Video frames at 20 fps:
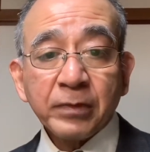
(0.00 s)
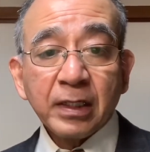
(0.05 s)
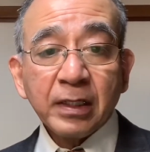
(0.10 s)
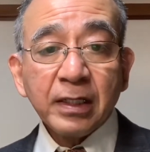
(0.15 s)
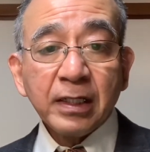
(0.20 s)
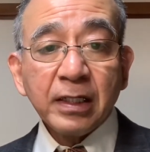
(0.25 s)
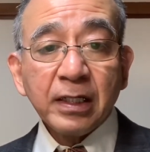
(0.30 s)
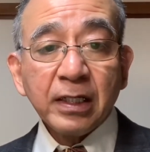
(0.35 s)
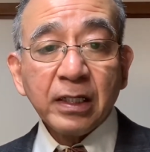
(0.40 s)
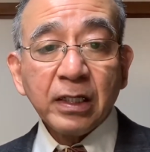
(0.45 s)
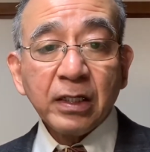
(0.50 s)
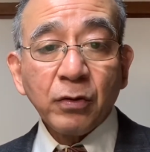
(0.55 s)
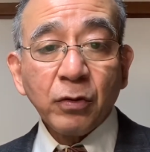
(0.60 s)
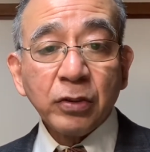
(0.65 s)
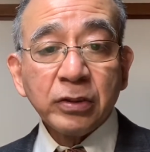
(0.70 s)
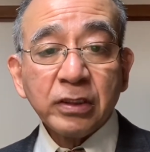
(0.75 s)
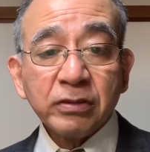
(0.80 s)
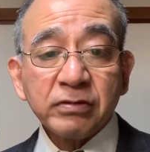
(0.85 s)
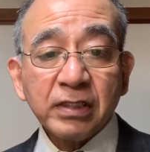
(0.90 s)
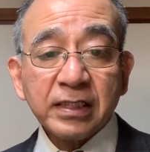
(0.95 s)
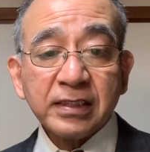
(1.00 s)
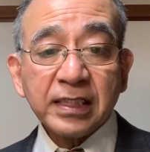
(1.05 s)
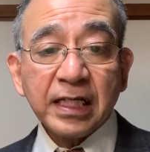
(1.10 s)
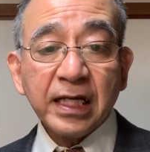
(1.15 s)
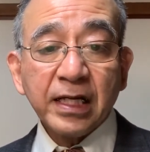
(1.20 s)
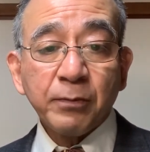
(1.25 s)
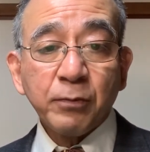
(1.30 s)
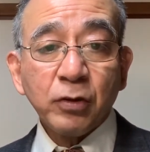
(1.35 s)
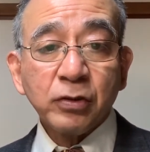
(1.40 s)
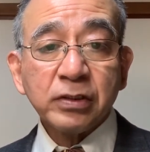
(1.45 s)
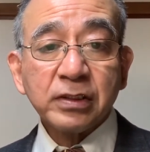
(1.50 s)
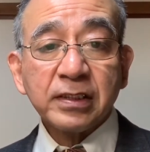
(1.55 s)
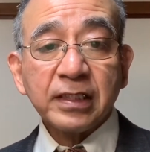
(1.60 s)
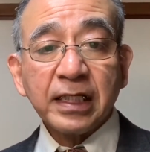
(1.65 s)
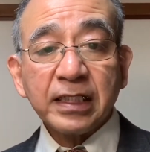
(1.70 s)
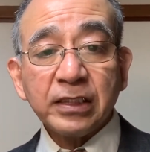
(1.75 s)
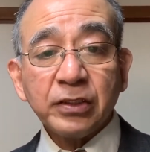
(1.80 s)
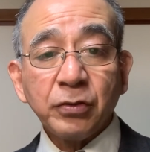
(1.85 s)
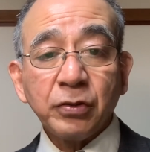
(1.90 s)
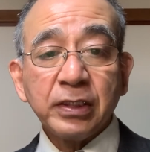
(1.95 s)
えー、おいでください。もうすっか
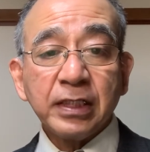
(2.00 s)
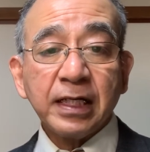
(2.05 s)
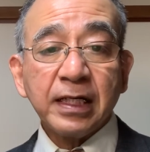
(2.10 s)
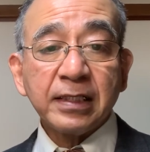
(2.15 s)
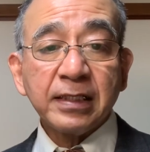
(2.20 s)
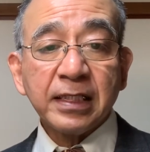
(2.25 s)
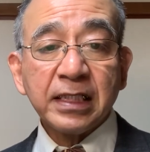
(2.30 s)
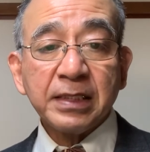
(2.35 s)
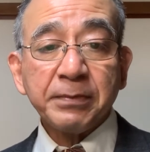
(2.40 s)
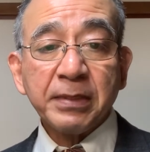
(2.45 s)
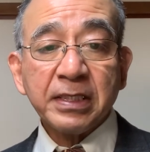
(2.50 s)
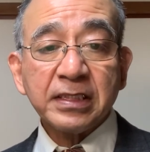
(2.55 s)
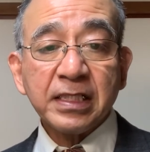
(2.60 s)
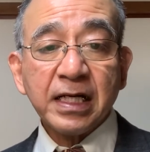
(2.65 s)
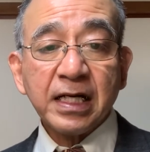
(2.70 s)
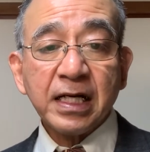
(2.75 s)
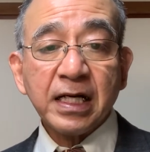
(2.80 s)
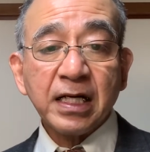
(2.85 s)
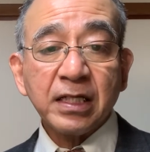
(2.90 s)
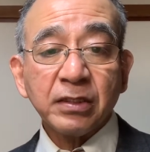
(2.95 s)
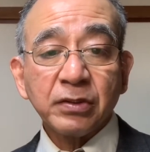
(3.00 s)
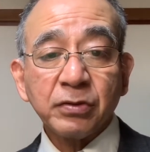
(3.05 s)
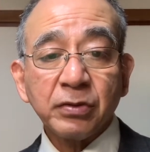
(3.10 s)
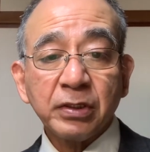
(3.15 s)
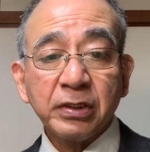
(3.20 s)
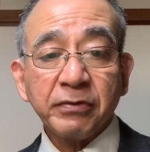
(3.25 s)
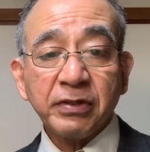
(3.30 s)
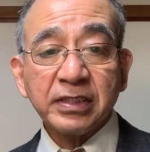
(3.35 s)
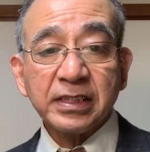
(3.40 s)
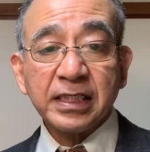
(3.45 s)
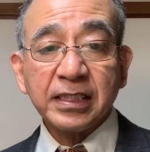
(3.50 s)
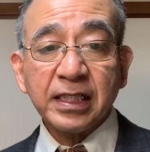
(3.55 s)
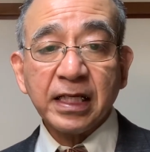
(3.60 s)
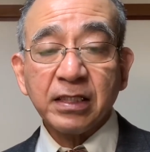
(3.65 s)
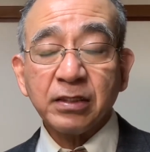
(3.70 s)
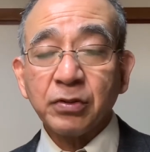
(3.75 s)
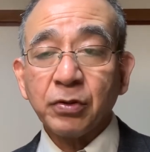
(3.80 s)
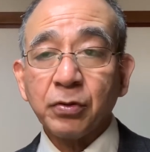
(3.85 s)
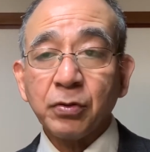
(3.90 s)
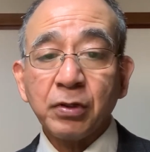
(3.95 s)
り用意ができましたから、と言わせた。
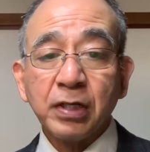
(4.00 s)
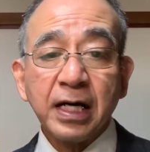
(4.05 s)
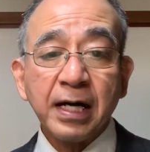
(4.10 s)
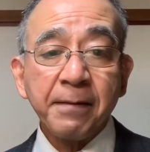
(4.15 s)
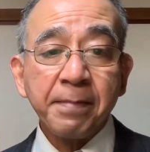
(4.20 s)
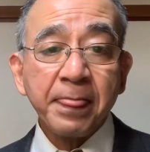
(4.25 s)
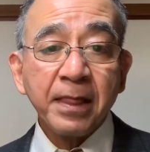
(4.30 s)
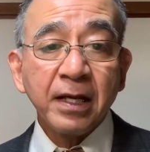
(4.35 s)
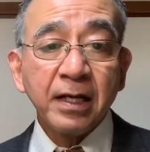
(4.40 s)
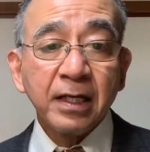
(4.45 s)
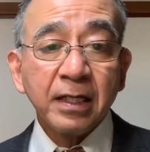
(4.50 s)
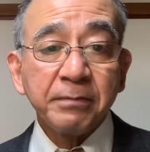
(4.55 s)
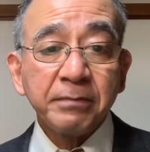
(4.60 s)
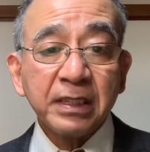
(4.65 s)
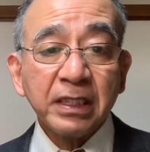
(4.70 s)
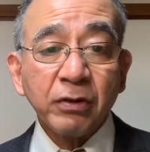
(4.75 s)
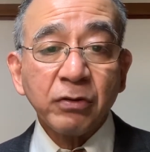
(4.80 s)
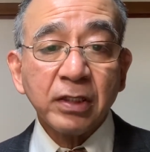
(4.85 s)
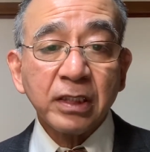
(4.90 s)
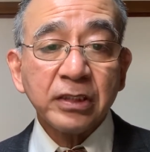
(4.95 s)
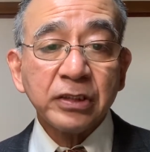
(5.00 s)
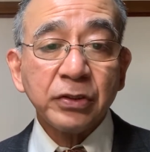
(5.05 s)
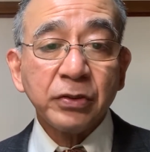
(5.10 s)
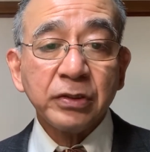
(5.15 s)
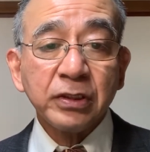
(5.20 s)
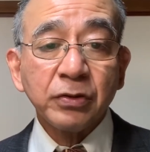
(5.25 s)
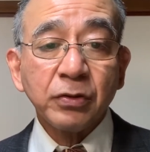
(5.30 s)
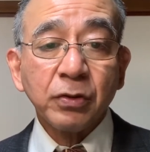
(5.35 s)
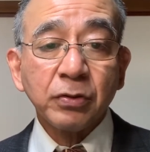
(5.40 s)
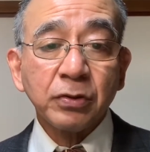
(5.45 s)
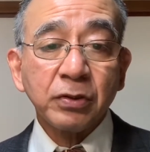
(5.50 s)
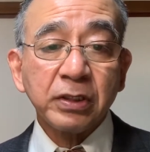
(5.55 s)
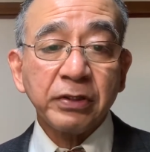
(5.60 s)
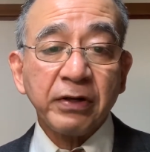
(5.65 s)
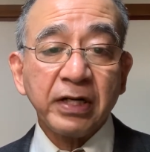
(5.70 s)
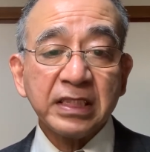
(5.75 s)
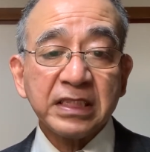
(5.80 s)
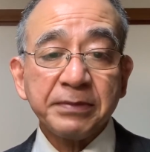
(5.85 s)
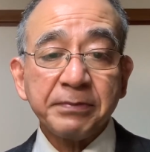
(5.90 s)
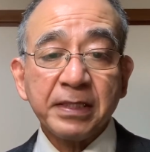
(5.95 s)
ところが、皆同じように小鳥を
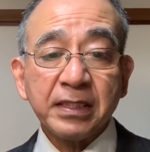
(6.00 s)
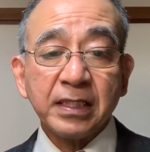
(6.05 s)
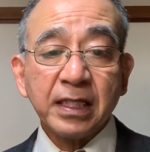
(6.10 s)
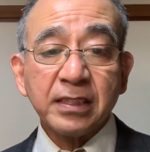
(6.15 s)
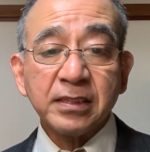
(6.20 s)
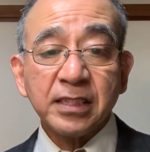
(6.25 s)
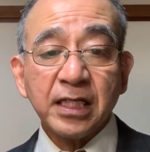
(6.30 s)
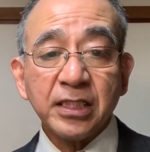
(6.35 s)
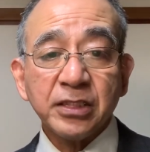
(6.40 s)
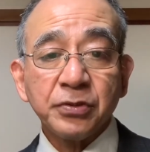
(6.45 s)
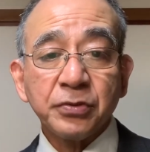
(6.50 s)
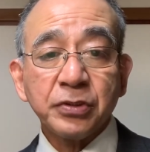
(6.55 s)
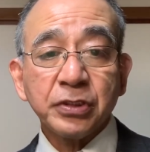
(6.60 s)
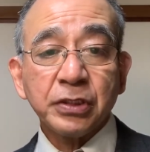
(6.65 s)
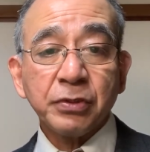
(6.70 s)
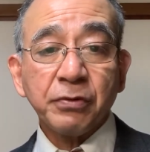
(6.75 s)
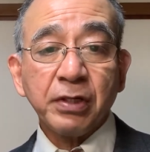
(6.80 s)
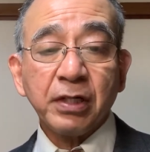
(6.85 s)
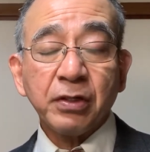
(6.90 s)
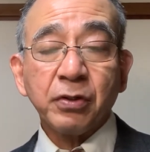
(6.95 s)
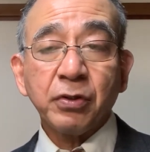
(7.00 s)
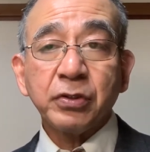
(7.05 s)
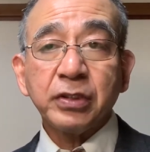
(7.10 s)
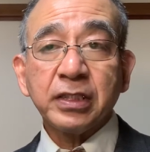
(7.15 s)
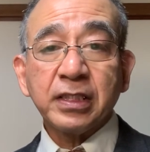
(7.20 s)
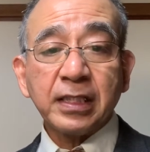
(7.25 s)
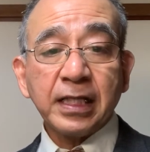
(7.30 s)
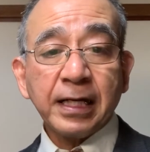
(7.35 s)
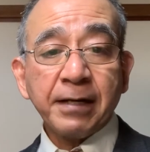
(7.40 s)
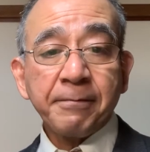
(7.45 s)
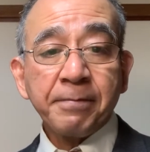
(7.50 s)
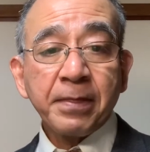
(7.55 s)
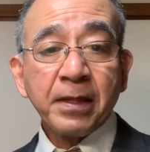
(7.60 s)
始めた。最初の人はこう言った。